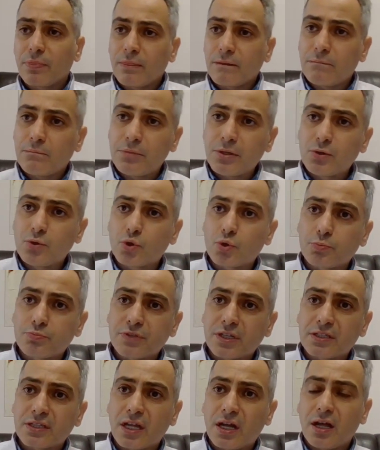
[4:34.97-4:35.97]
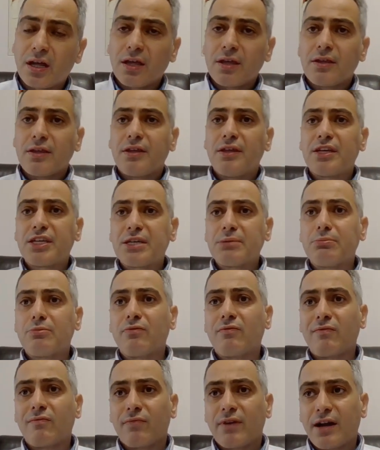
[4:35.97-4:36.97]
bir grupta da
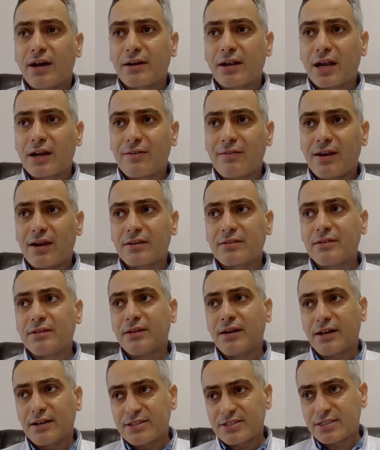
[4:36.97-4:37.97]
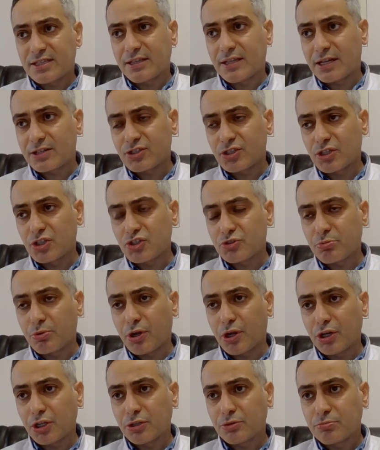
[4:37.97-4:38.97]
hekimin karar verdiği hastalar
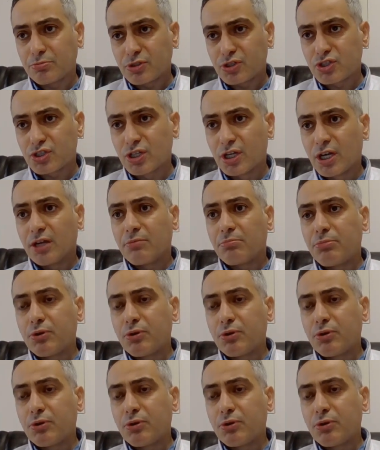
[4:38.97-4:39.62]
çalışmaya alınmış.